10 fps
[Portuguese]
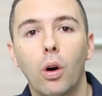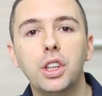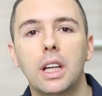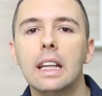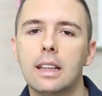
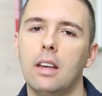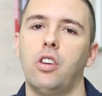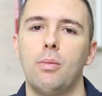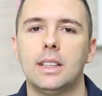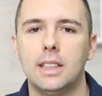Hoje, quem tem
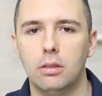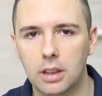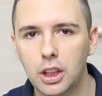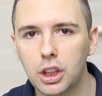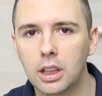informação
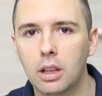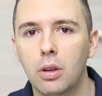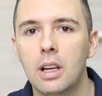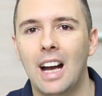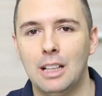tem
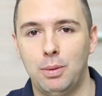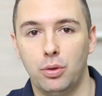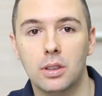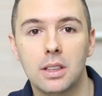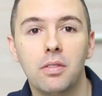dinheiro. As
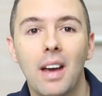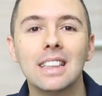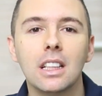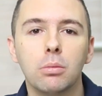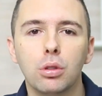pessoas
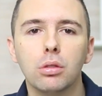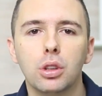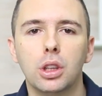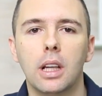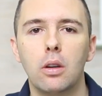investem
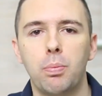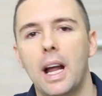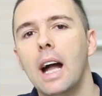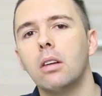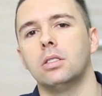muito dinheiro
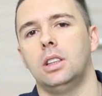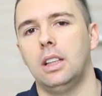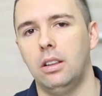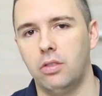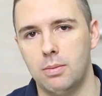para
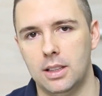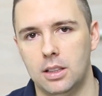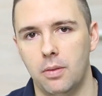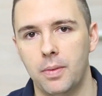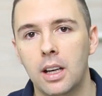conseguir
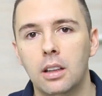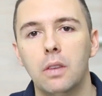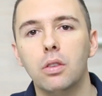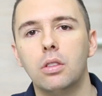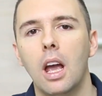informação.
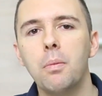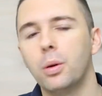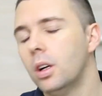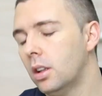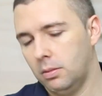Teve um
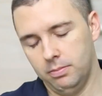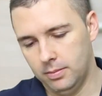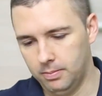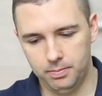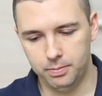tempo
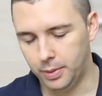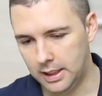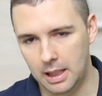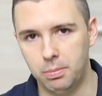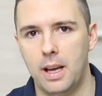por
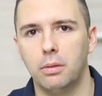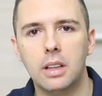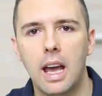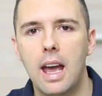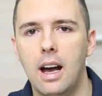exemplo, eram
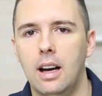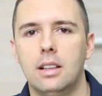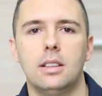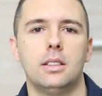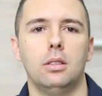
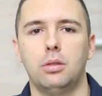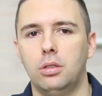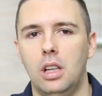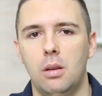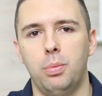terras,
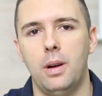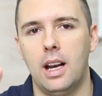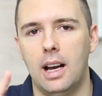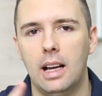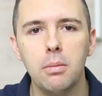outro tempo
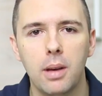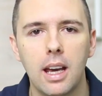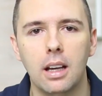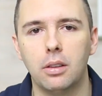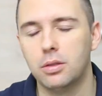era
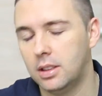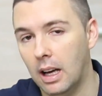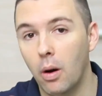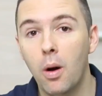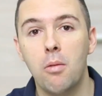alimentos e
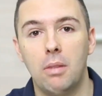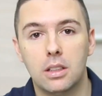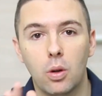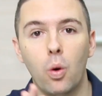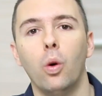tal,
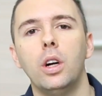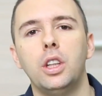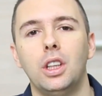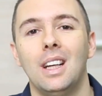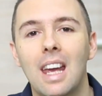mas
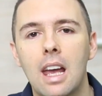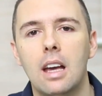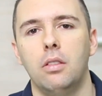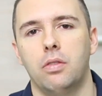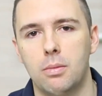hoje é
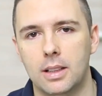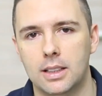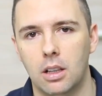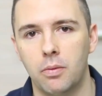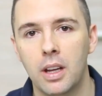a
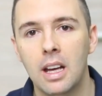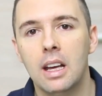informação.